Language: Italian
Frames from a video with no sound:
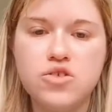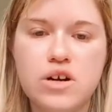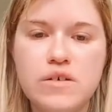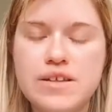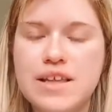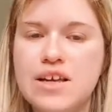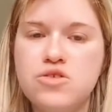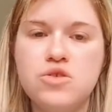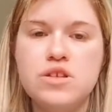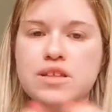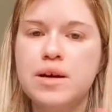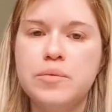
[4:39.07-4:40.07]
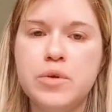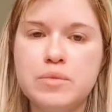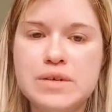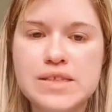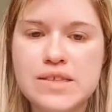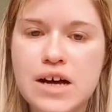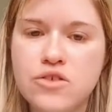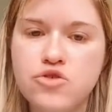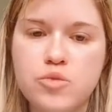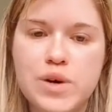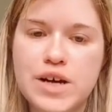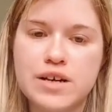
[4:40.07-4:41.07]
non avete letto in tempo il
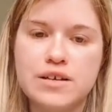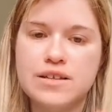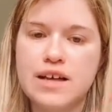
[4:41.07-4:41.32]
messaggio per